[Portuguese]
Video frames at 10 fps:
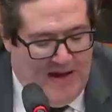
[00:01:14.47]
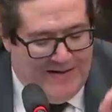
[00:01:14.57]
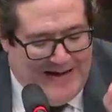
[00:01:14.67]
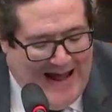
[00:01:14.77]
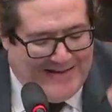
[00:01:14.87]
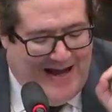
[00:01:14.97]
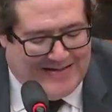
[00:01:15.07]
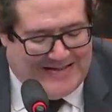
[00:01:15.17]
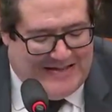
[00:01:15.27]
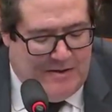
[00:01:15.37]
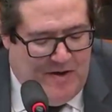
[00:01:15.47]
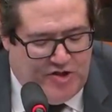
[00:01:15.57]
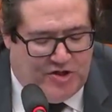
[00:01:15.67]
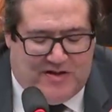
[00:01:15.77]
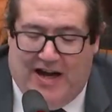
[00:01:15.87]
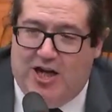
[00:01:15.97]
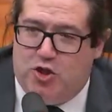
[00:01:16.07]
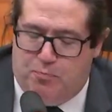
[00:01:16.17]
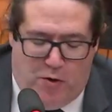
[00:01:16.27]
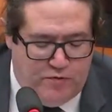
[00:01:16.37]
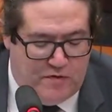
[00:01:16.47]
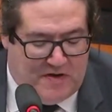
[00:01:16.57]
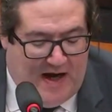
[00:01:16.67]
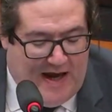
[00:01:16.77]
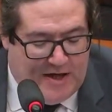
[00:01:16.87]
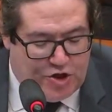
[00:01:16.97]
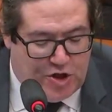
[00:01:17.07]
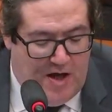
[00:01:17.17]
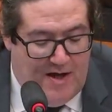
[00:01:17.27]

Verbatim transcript: nada acima de 3,3,